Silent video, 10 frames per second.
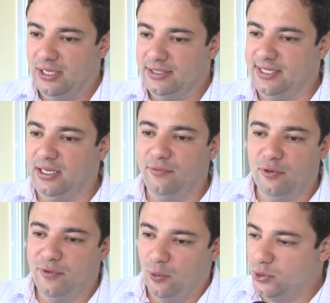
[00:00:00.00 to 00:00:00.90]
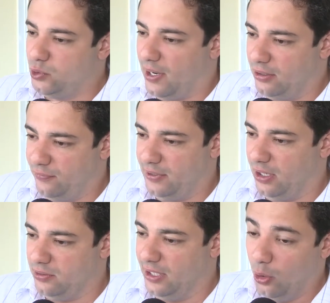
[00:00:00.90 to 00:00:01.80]
sem envolver o usuário
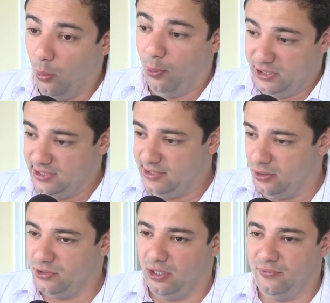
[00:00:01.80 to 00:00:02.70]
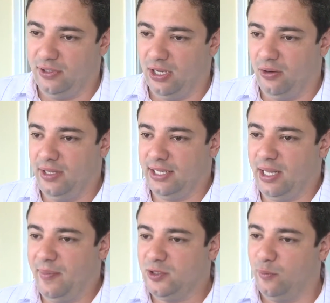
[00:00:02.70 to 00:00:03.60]
final dele ou o potencial usuário final e
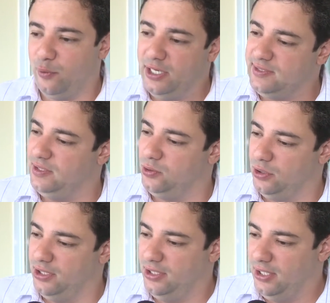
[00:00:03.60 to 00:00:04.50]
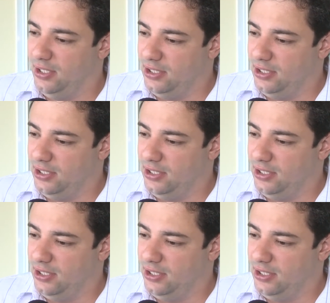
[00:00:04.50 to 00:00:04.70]
até mesmo o fornecedor